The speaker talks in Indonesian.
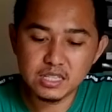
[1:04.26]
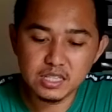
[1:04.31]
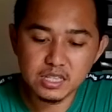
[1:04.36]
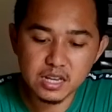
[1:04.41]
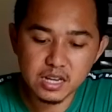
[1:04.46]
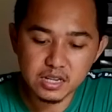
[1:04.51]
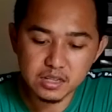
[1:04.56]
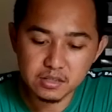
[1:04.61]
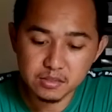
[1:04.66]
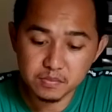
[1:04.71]
ini
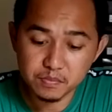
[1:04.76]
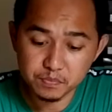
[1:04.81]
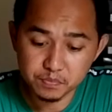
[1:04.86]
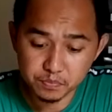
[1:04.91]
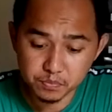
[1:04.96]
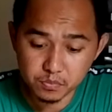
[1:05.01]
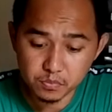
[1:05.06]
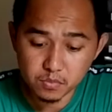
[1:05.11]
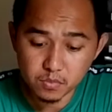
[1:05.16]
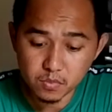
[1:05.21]
yang
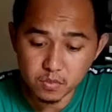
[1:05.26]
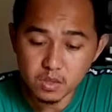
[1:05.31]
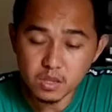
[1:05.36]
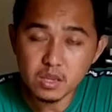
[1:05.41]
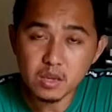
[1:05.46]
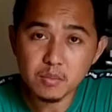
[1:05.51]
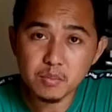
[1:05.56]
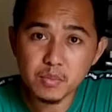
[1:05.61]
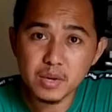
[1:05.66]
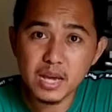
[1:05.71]

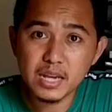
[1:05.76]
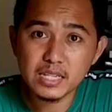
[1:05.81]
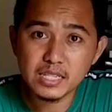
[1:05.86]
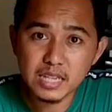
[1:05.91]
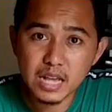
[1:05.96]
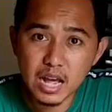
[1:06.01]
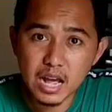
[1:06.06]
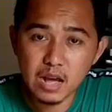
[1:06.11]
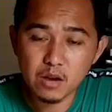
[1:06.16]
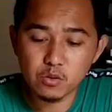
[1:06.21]

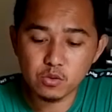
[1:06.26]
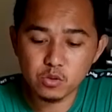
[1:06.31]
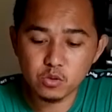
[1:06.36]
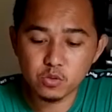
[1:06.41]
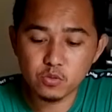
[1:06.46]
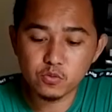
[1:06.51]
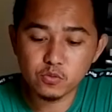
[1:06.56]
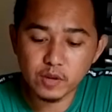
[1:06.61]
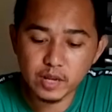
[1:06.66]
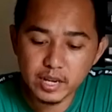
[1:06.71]
biasa
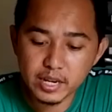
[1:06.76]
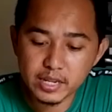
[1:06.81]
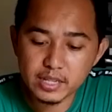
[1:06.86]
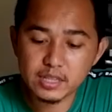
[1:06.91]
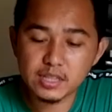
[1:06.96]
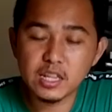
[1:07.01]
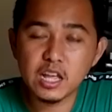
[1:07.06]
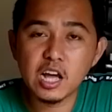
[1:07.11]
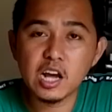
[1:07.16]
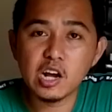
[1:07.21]
untuk
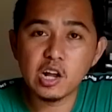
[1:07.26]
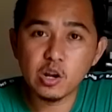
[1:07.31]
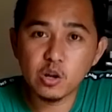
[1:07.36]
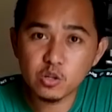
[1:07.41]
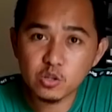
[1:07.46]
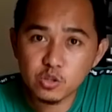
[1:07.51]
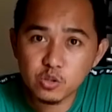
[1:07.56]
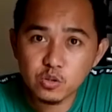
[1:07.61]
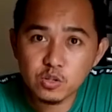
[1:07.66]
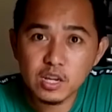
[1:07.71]
flat nah
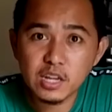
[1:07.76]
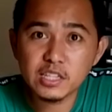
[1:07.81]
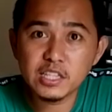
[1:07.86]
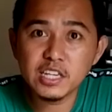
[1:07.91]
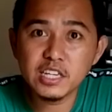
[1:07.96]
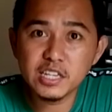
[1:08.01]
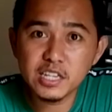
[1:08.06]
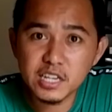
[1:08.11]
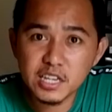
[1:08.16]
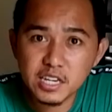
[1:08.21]
kalau untuk yang
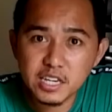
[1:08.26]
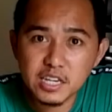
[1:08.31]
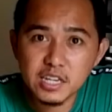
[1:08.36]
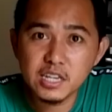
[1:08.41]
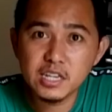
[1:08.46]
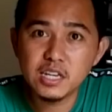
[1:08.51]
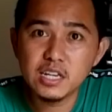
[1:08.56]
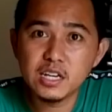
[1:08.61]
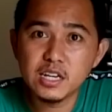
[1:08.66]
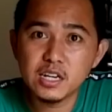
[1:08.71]

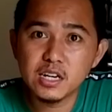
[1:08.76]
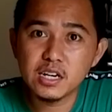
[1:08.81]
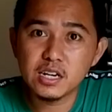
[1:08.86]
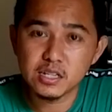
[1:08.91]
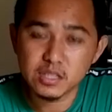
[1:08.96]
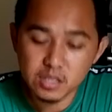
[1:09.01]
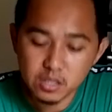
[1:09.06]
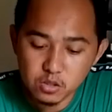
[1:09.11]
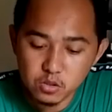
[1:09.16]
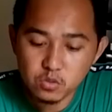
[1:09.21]
tinggi
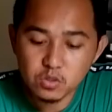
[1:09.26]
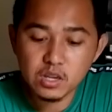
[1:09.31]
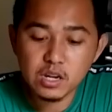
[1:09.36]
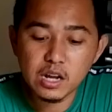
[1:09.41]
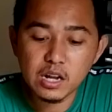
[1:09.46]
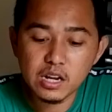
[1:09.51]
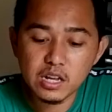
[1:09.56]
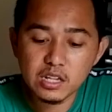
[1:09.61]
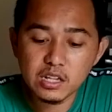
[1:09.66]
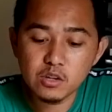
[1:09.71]
tentunya
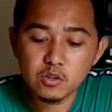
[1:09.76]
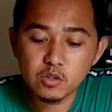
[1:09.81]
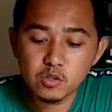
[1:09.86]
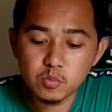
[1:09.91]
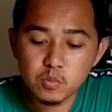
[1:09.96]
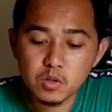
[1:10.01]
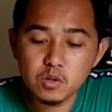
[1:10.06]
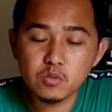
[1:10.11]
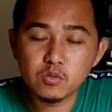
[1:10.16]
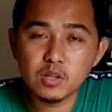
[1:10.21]
kalian harus
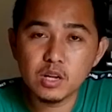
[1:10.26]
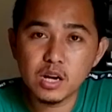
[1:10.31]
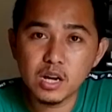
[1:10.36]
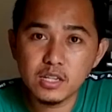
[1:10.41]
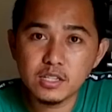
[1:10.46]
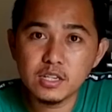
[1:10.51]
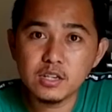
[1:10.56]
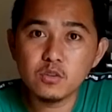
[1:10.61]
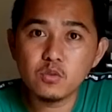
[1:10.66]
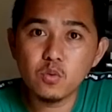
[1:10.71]

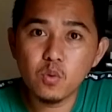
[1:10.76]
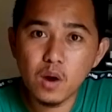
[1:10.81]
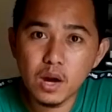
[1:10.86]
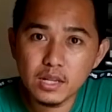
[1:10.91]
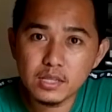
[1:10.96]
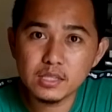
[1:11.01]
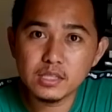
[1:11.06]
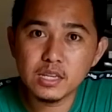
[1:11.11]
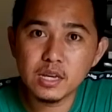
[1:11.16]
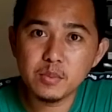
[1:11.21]
menggunakan yang
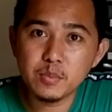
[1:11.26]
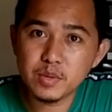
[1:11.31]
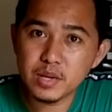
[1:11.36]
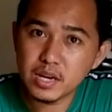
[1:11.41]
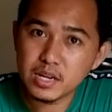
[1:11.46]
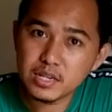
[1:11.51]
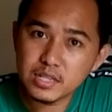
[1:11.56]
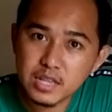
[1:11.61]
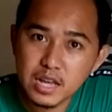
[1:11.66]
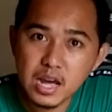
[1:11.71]
kuat ya
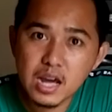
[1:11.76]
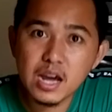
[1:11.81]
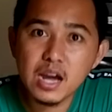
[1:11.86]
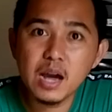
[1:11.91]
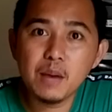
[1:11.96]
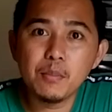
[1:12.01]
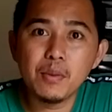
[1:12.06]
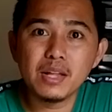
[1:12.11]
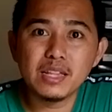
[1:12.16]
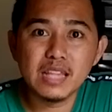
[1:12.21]
biar dia
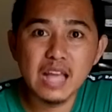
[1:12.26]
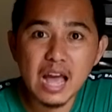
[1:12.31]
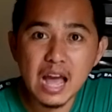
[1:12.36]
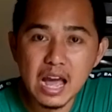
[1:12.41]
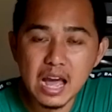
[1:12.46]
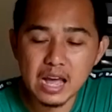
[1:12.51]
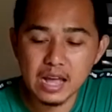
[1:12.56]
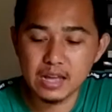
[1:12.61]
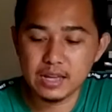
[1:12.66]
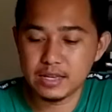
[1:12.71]
nggak
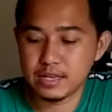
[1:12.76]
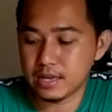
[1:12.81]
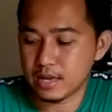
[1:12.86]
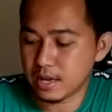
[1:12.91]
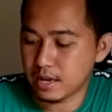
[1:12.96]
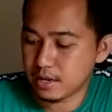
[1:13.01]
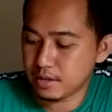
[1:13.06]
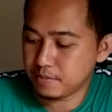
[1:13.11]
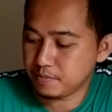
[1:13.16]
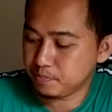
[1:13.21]
patah
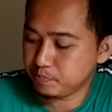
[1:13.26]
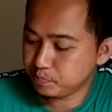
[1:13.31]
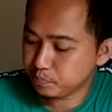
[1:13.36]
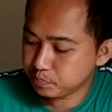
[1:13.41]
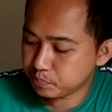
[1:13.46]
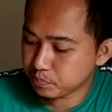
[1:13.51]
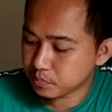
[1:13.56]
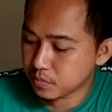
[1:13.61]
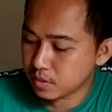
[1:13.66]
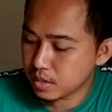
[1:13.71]
ya
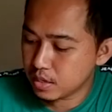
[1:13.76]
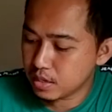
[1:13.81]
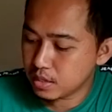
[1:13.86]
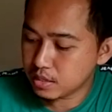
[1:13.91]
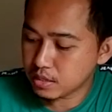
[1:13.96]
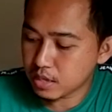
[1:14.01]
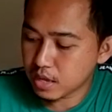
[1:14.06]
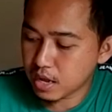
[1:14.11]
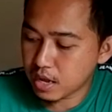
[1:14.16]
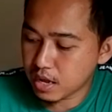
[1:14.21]

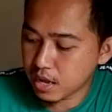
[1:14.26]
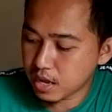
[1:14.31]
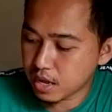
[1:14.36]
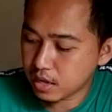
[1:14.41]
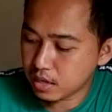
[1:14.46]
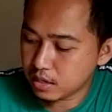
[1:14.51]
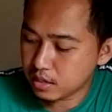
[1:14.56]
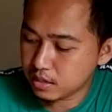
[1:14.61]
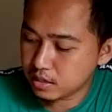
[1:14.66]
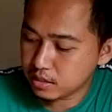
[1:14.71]

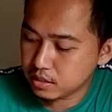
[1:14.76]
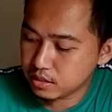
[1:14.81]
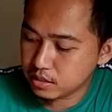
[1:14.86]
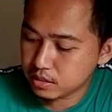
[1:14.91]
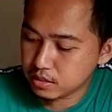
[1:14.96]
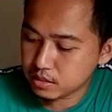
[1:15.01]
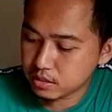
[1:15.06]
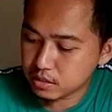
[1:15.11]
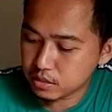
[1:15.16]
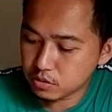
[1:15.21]
nah
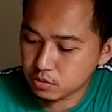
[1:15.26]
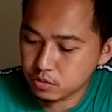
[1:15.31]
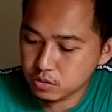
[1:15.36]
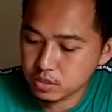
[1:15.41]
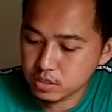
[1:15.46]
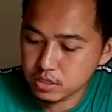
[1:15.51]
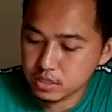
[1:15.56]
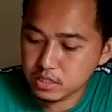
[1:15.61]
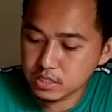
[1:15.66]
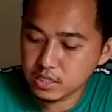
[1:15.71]

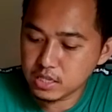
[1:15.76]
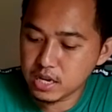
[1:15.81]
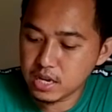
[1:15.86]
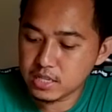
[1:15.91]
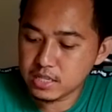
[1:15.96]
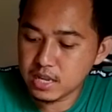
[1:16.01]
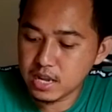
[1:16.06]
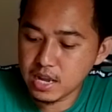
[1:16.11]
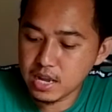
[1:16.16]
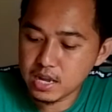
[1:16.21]
terus ini
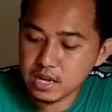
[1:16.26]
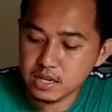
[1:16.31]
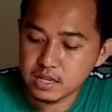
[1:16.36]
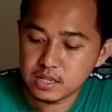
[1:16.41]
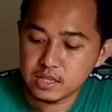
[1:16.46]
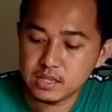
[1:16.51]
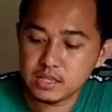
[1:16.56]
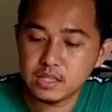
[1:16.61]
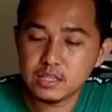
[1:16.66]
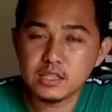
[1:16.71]
ada
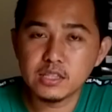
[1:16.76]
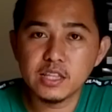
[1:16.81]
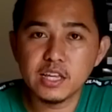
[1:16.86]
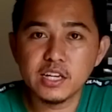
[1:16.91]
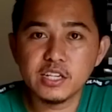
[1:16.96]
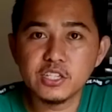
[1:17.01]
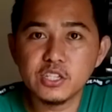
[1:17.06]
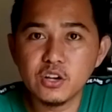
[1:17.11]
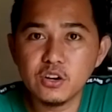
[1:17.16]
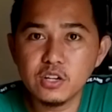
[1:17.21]

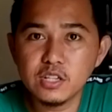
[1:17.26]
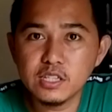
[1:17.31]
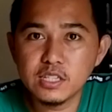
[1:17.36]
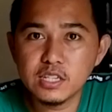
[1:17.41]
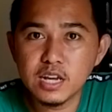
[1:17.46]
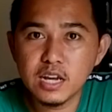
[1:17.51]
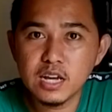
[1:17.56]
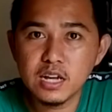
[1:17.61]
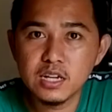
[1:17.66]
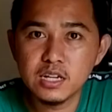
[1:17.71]
tekson
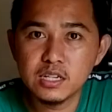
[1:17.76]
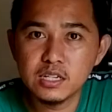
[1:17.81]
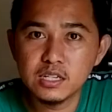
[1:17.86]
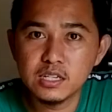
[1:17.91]
ya